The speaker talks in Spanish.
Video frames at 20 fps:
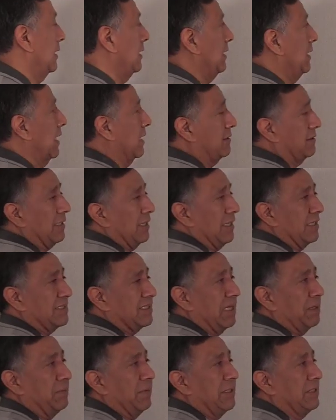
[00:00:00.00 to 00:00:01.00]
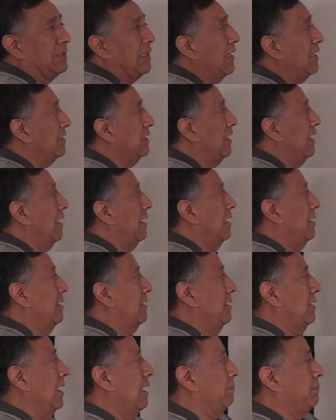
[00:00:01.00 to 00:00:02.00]
la arteria segmentaria
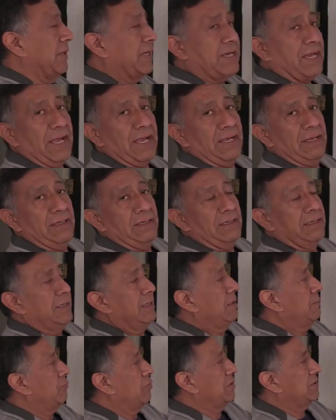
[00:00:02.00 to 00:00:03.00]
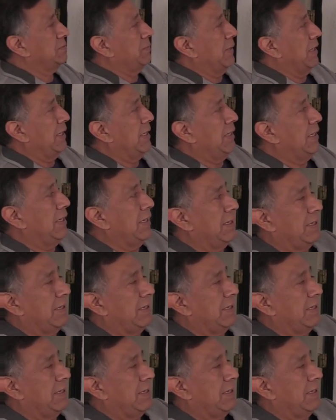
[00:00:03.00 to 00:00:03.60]
apical pues va